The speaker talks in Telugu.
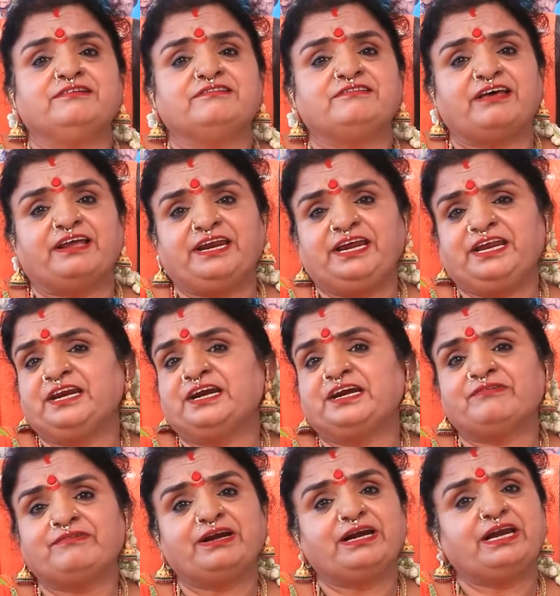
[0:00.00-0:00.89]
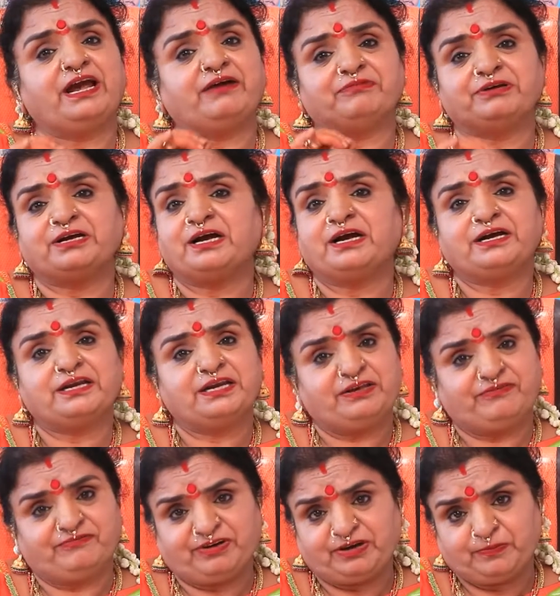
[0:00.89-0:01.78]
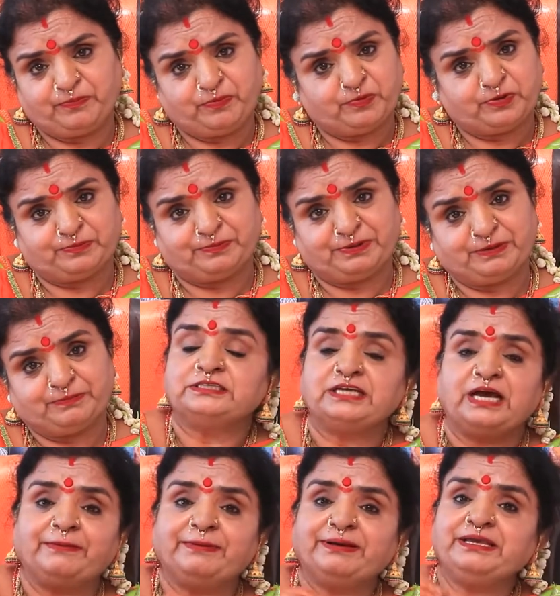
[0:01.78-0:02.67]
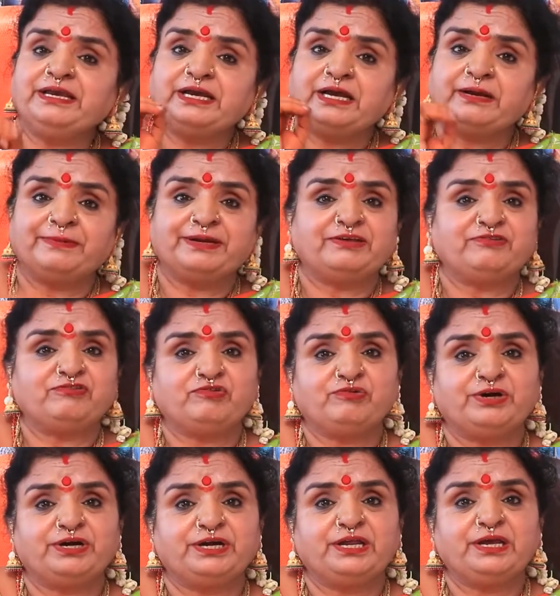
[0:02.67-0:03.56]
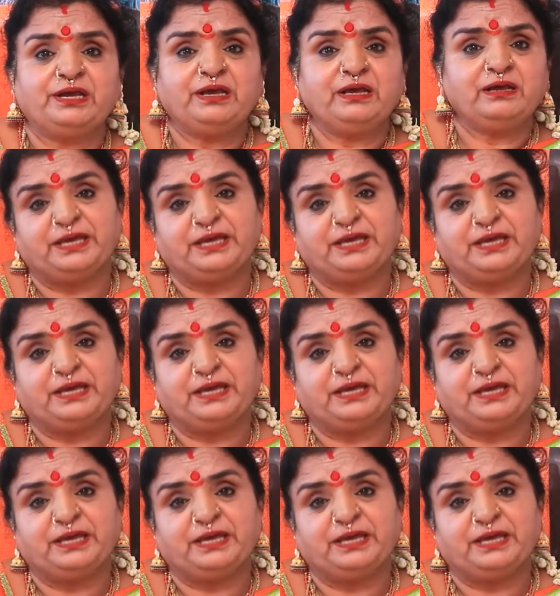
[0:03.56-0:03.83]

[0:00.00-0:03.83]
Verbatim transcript: సరైనటువంటి అవగాహన ఇవ్వకపోవడమే సామాన్యంగా మనం చూడండి